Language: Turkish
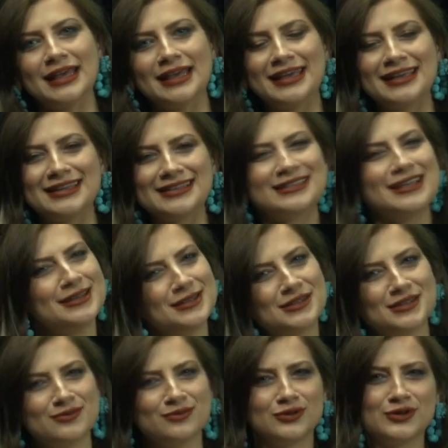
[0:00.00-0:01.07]
e, senin
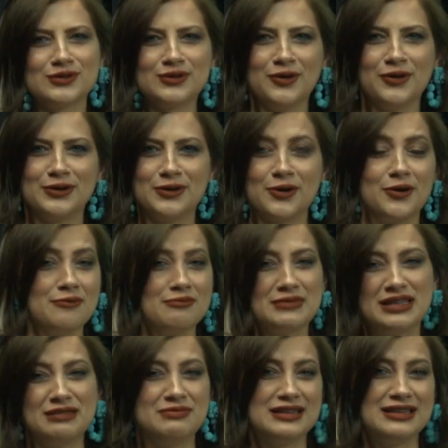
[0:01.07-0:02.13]
için bunu söylüyorum
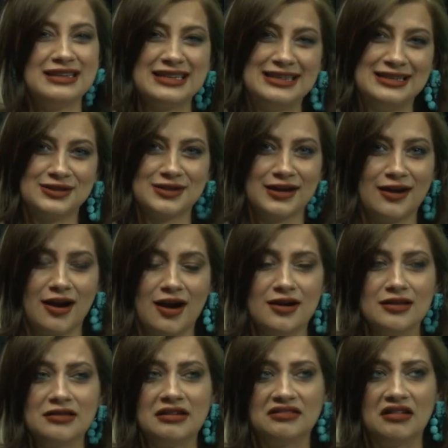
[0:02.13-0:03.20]
gibi klişeler
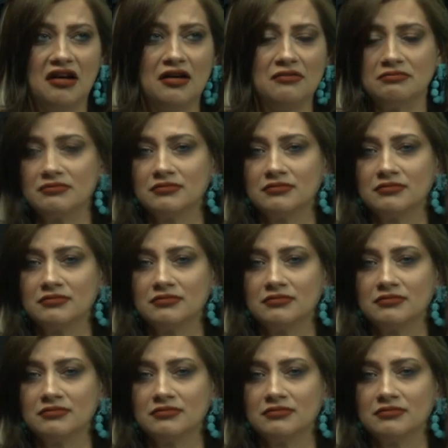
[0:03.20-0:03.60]
ya da